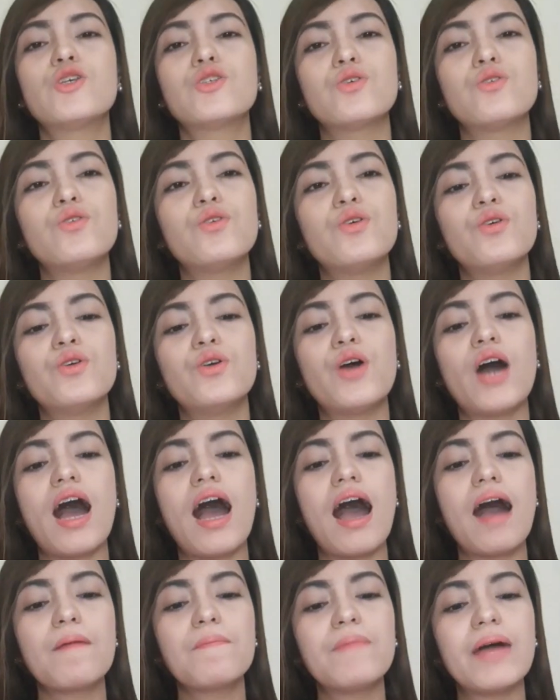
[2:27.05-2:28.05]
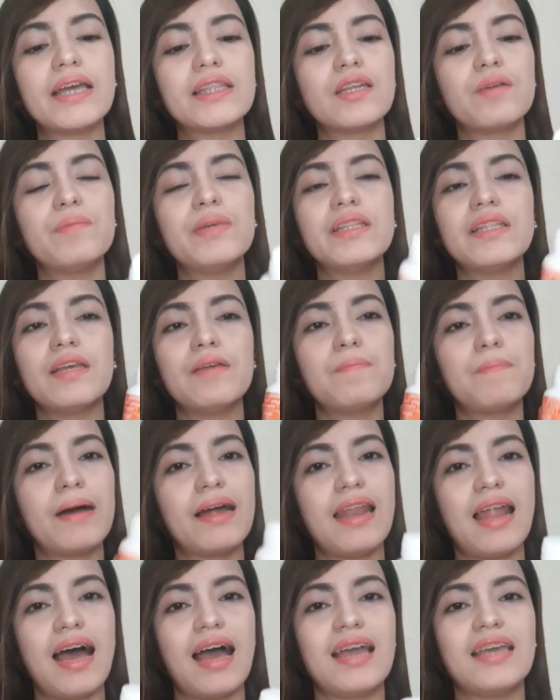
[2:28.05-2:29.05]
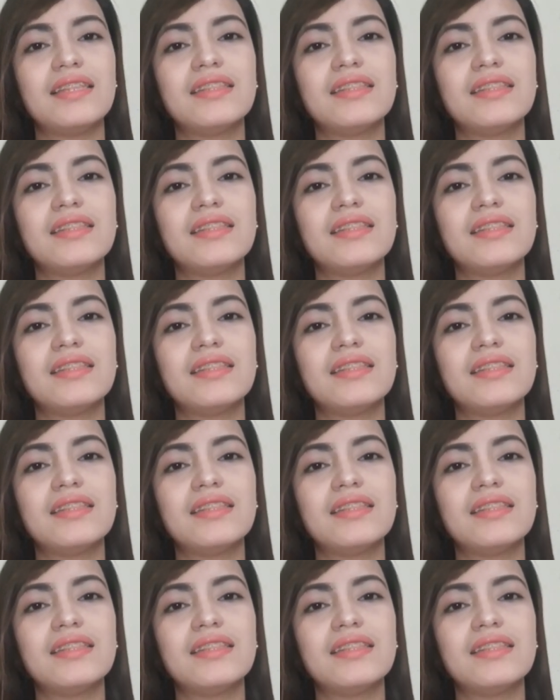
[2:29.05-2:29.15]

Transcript: So, ang vitamin E pala,